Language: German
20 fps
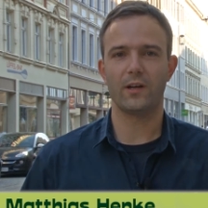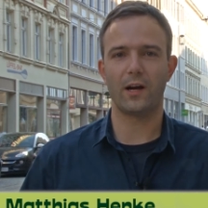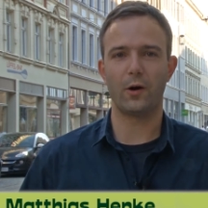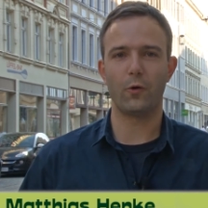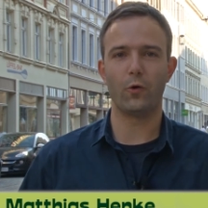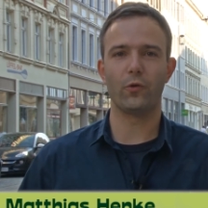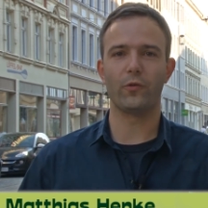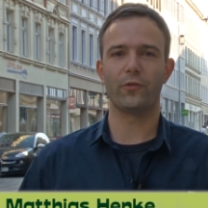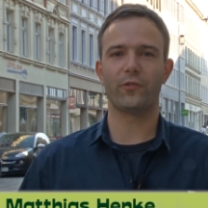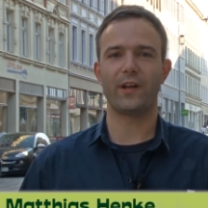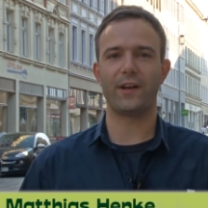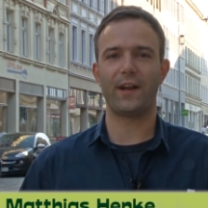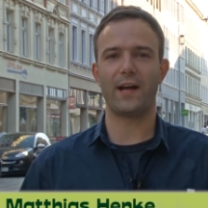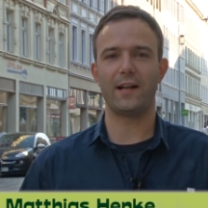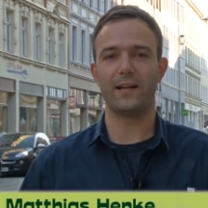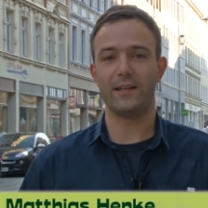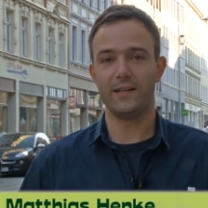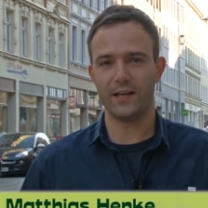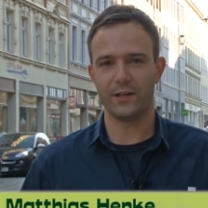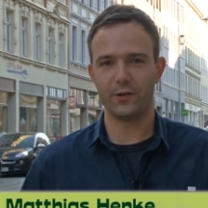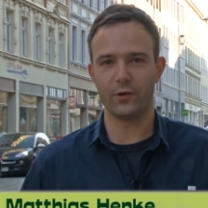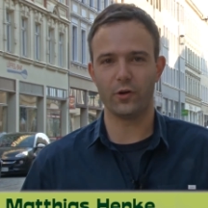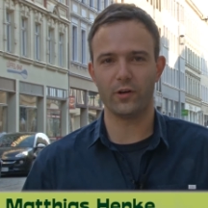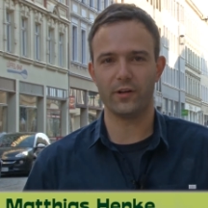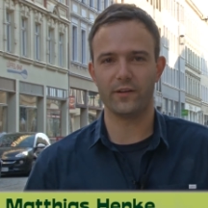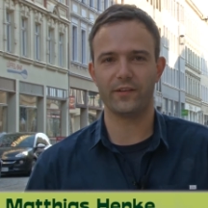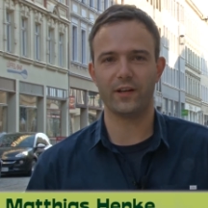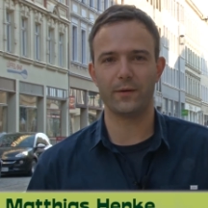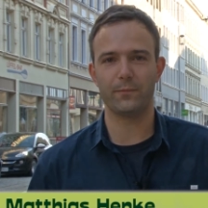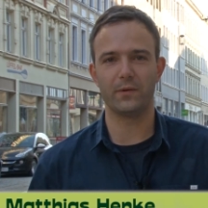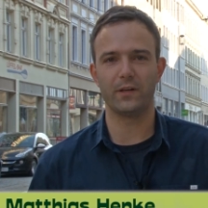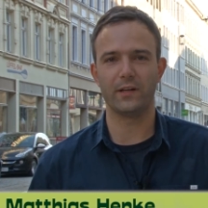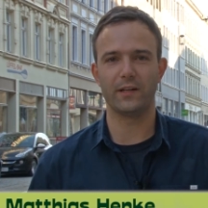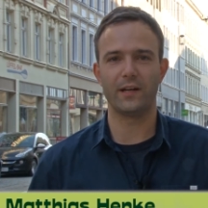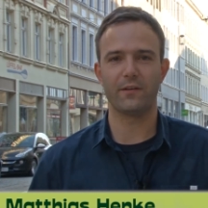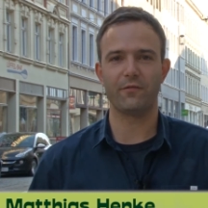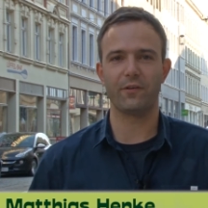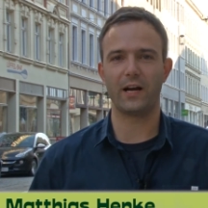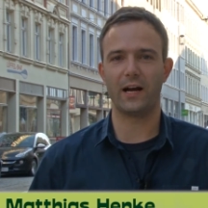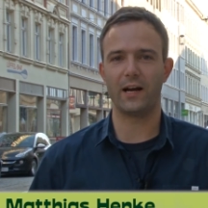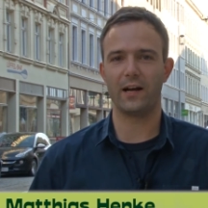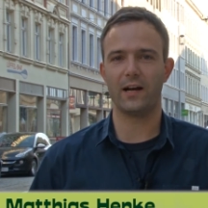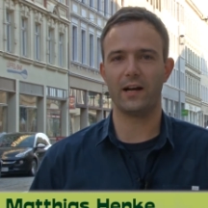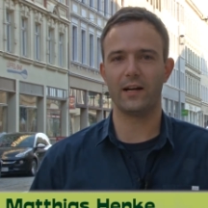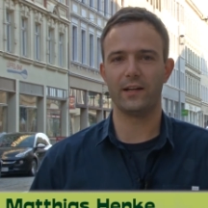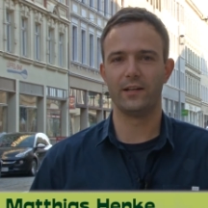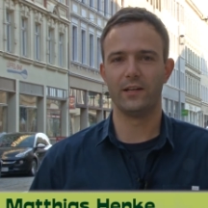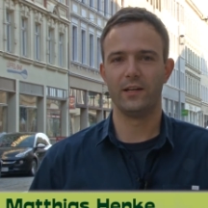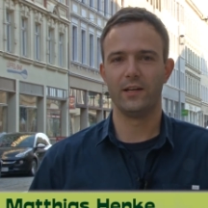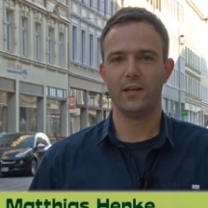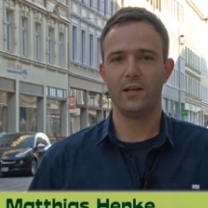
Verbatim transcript: Erholungskanal hier in Görlitz hat mir in der Vergangenheit